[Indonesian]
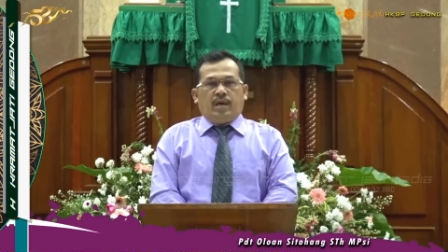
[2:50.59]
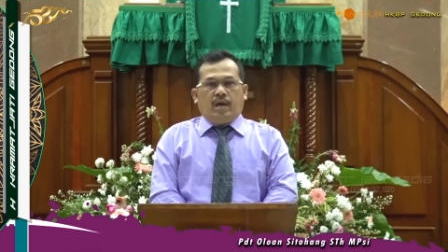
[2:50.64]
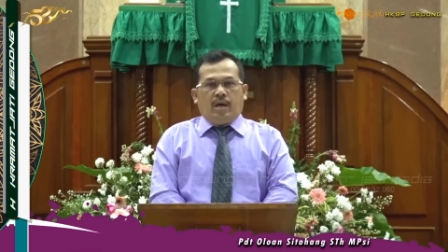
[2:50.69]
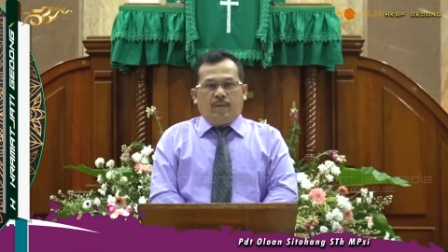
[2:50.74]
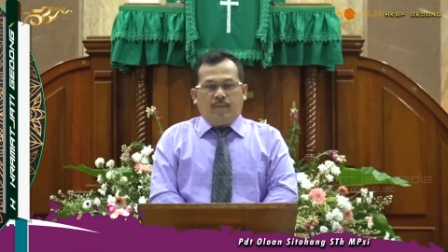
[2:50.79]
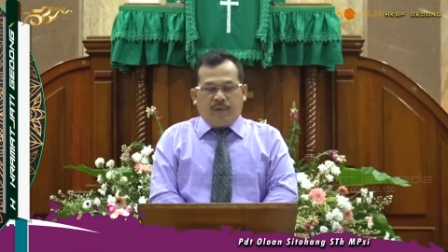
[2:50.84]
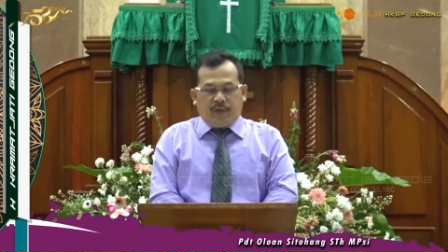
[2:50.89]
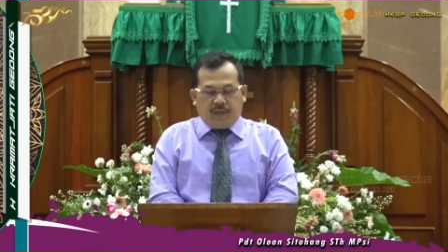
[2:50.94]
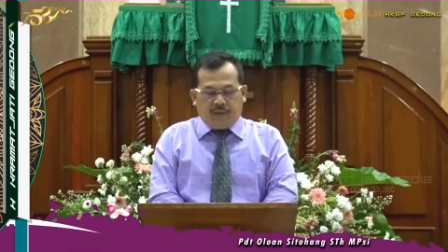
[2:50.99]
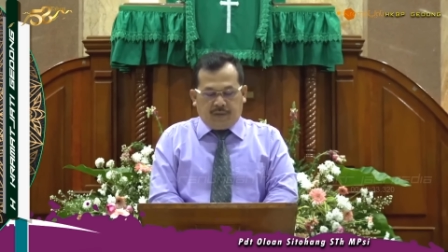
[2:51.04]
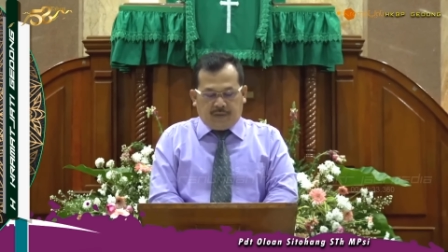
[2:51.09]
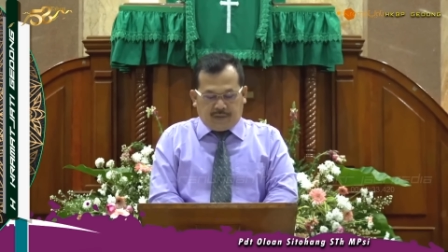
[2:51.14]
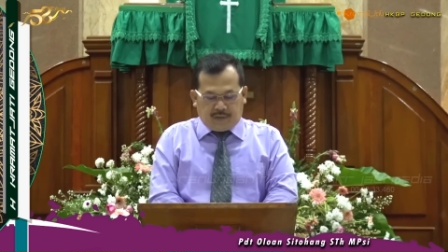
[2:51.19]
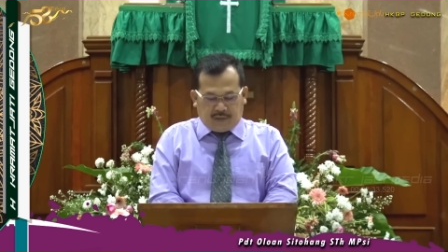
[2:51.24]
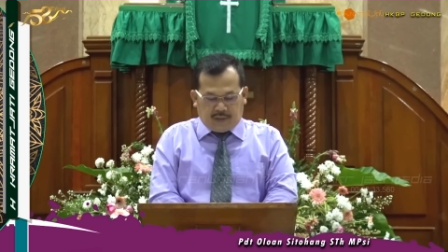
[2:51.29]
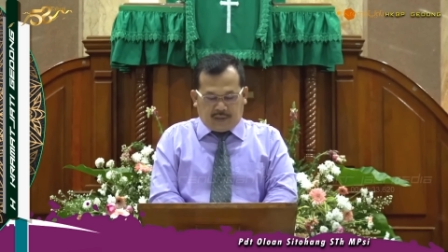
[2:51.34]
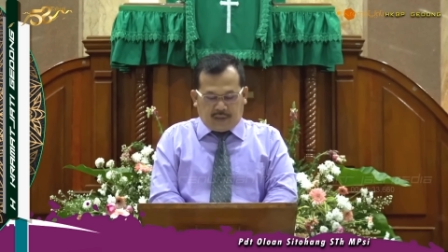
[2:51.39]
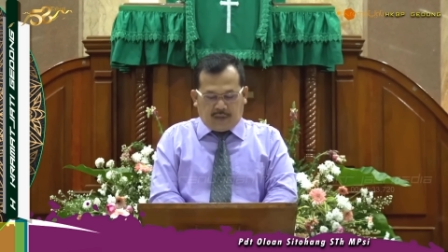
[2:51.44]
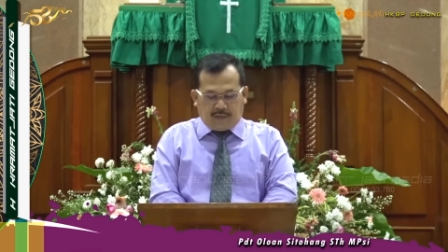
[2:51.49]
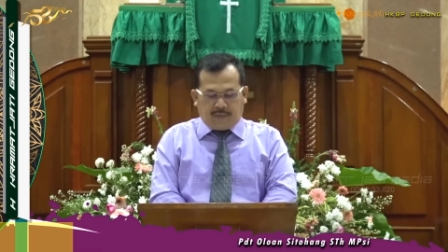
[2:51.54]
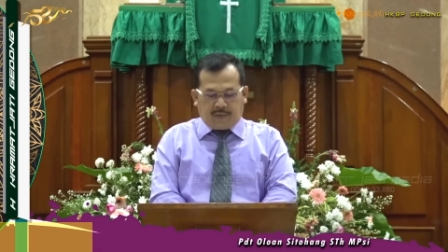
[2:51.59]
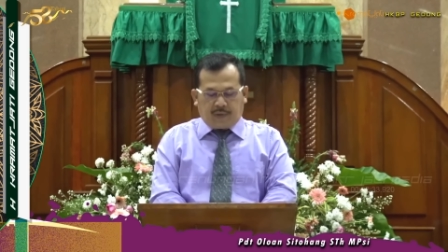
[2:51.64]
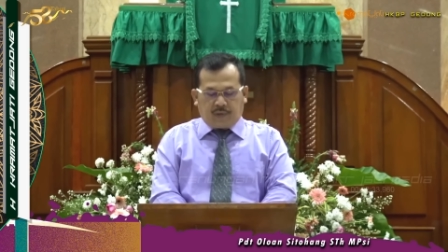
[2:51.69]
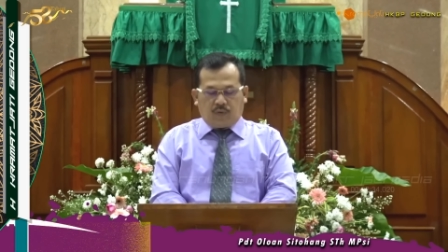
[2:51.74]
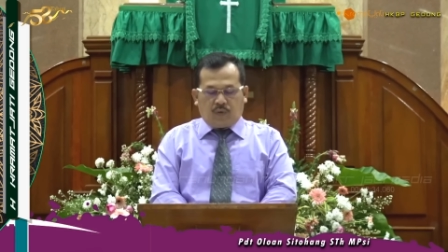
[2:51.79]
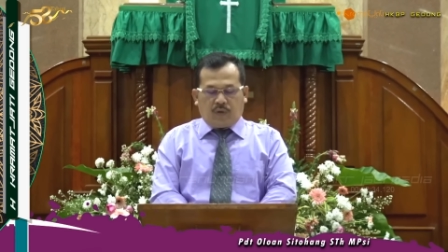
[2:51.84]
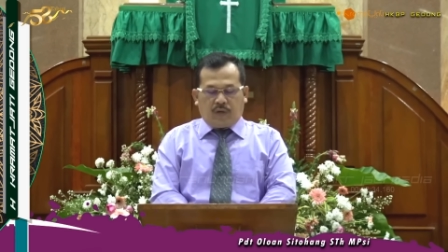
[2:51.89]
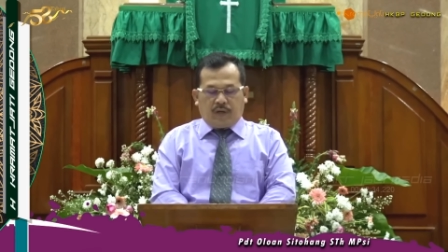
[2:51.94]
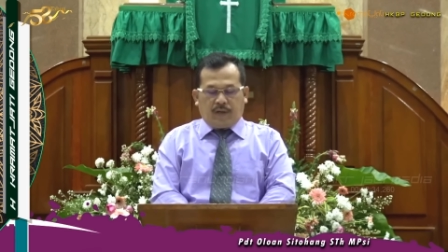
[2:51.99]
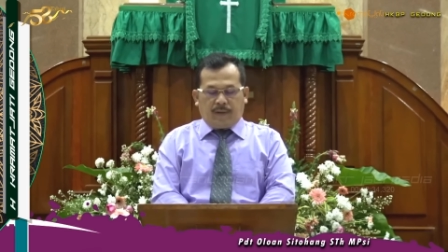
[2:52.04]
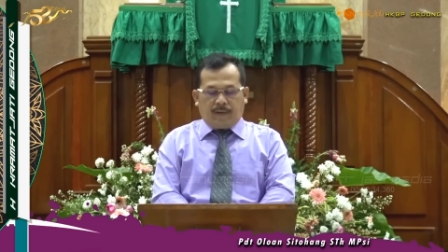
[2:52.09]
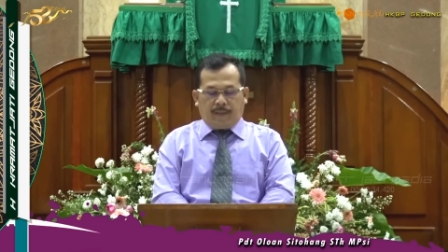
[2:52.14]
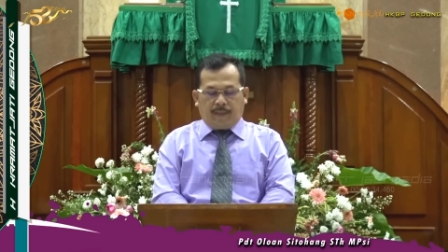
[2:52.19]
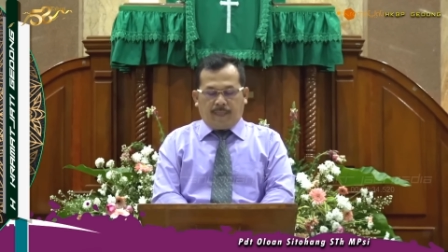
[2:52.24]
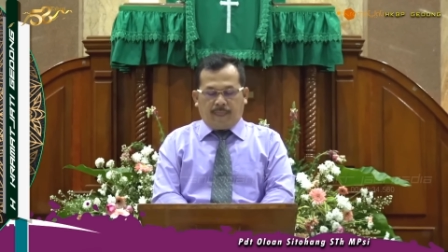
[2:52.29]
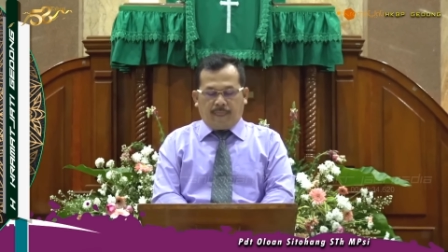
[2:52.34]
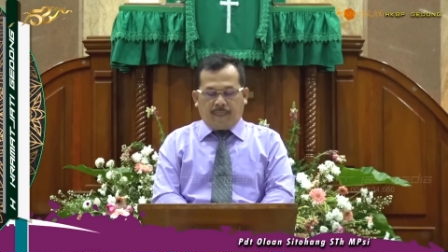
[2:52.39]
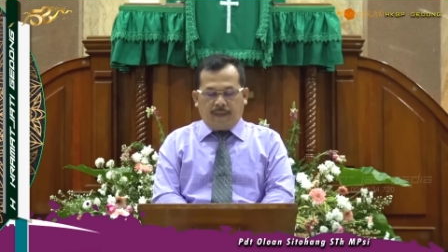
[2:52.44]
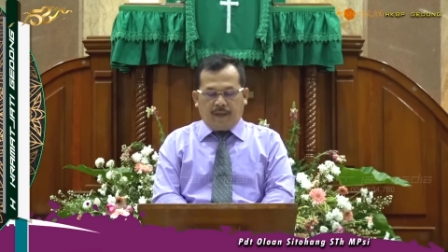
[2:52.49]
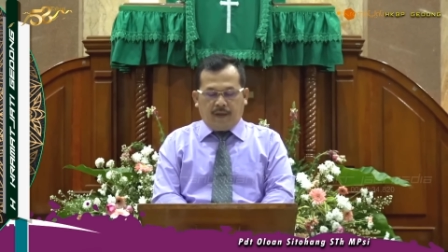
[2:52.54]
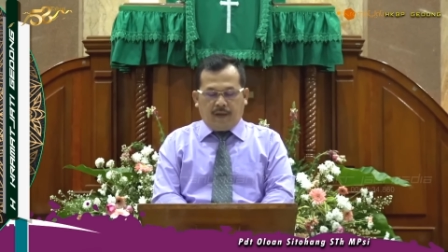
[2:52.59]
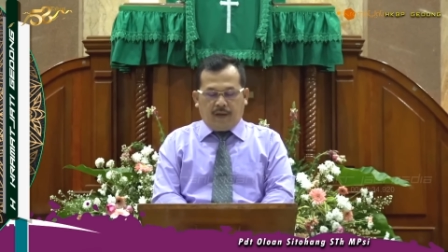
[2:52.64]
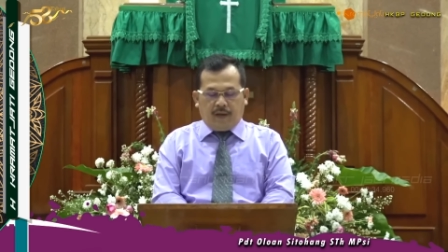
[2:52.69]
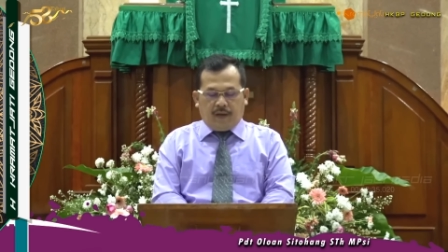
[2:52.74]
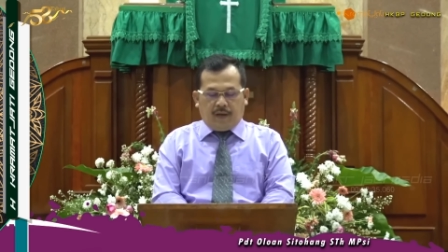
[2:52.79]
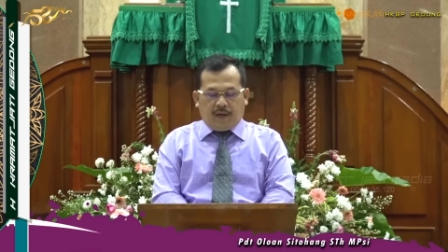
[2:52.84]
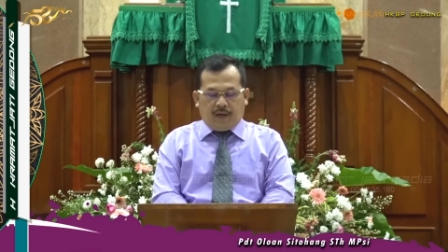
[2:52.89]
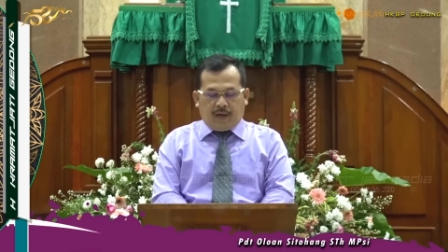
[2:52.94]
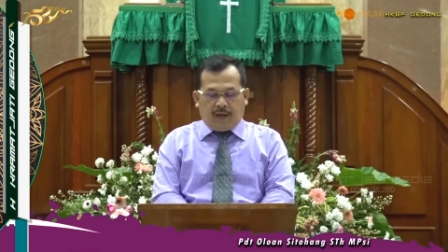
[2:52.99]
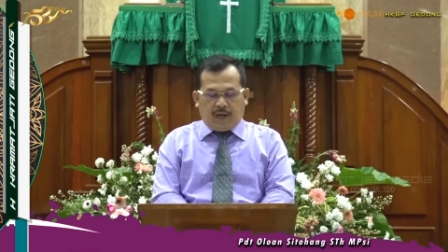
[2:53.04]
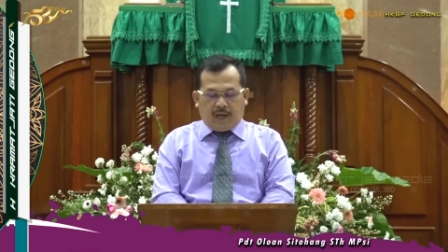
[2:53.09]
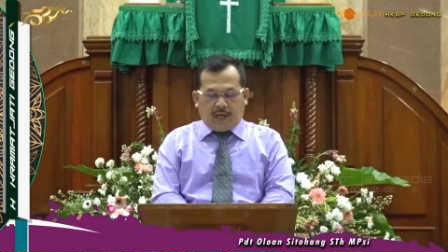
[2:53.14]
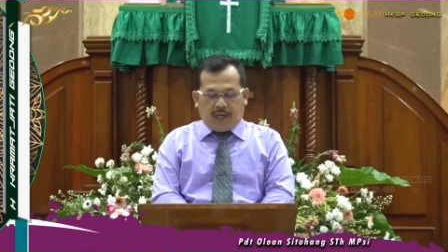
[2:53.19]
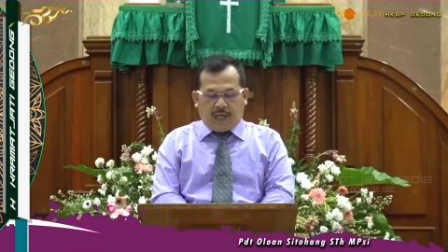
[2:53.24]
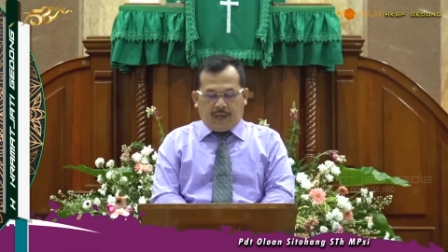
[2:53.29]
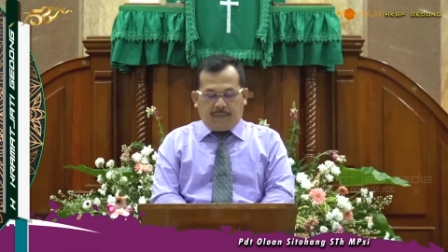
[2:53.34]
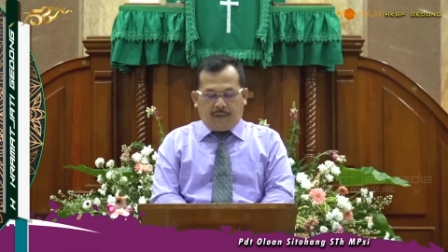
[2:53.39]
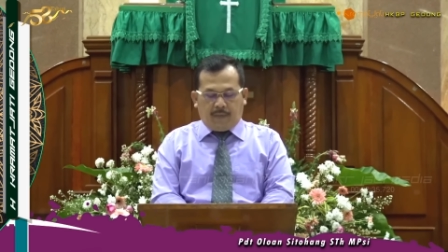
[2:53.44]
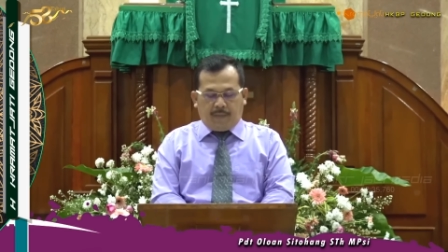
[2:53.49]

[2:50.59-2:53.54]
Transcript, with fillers: Amin, kita berdoa. Allah